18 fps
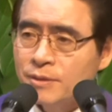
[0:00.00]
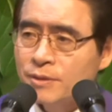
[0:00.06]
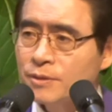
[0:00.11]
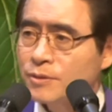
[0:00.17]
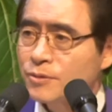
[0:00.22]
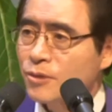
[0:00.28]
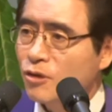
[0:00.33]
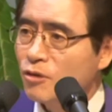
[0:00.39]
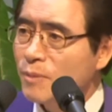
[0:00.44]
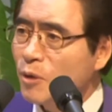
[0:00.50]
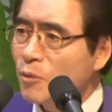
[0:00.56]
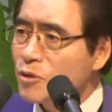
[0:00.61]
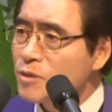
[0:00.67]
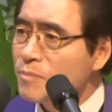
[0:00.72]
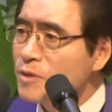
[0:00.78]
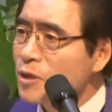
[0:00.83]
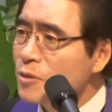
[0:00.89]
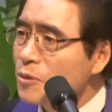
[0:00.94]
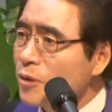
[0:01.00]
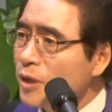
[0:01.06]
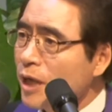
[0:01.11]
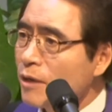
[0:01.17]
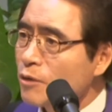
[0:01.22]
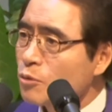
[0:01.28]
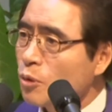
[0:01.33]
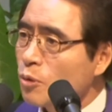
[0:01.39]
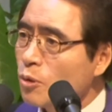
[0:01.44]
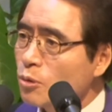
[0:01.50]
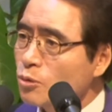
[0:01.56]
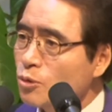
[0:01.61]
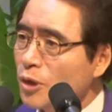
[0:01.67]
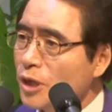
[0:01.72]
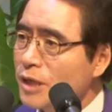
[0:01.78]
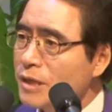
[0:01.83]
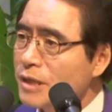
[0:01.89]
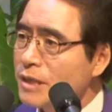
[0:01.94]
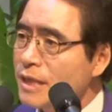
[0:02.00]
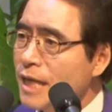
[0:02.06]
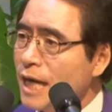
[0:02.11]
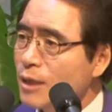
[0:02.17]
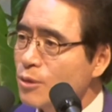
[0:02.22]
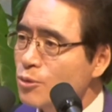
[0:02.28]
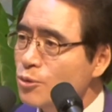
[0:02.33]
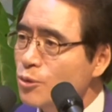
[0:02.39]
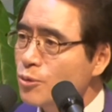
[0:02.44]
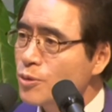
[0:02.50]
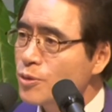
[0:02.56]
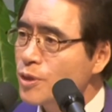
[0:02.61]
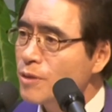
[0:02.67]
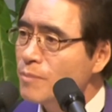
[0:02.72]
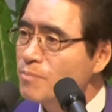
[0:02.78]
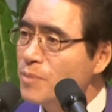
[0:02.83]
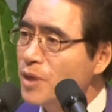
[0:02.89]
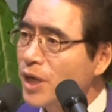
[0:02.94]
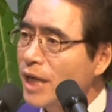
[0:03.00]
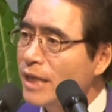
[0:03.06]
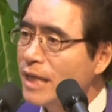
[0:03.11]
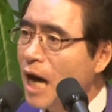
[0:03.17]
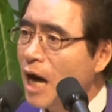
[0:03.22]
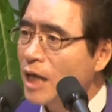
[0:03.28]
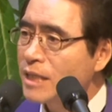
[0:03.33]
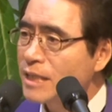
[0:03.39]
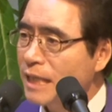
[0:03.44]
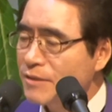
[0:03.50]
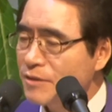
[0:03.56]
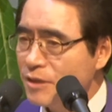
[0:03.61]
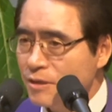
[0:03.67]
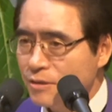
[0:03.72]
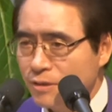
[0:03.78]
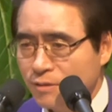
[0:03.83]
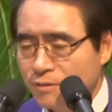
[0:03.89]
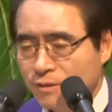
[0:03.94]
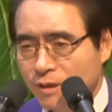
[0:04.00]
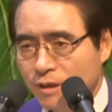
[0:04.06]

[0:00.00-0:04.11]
1950년도에 소록도에는 약 6천 명의 나환자들이 있었어요.